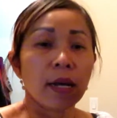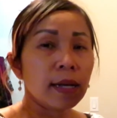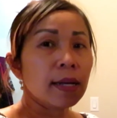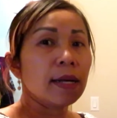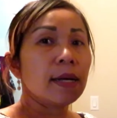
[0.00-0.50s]

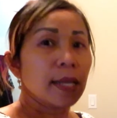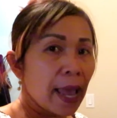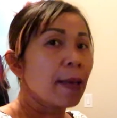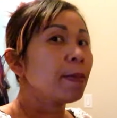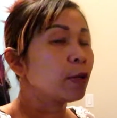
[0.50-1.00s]
Uh,
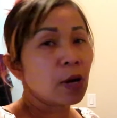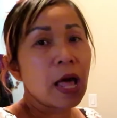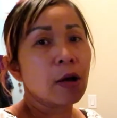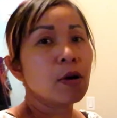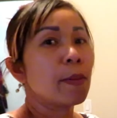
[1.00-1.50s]
ya,
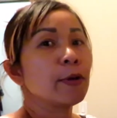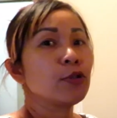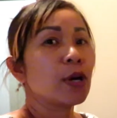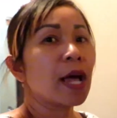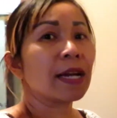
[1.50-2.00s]
begitulah aku nggak mau
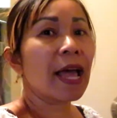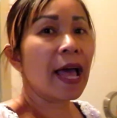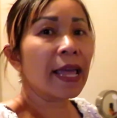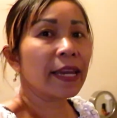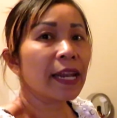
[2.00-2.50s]
curhat. Nah,
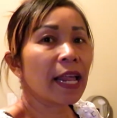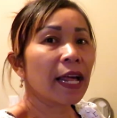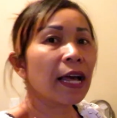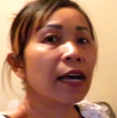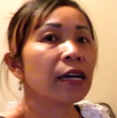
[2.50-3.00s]

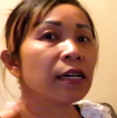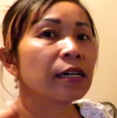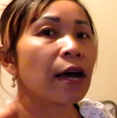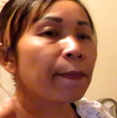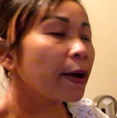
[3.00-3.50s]
inilah
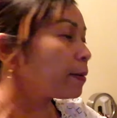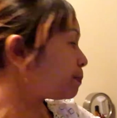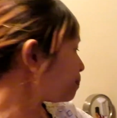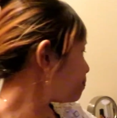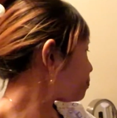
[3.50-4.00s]
uh, apa?
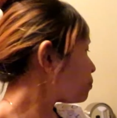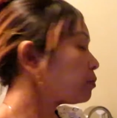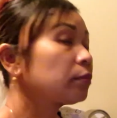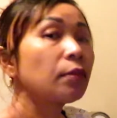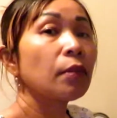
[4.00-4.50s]

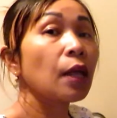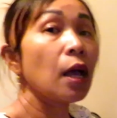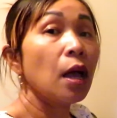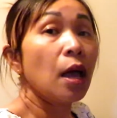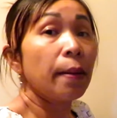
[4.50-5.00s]

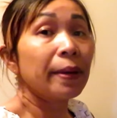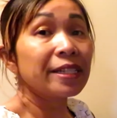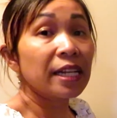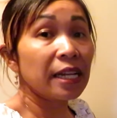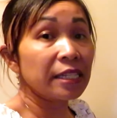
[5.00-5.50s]

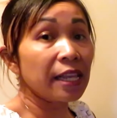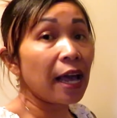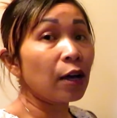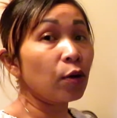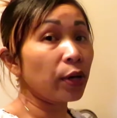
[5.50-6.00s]
Meja
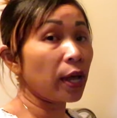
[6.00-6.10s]
riasnya aku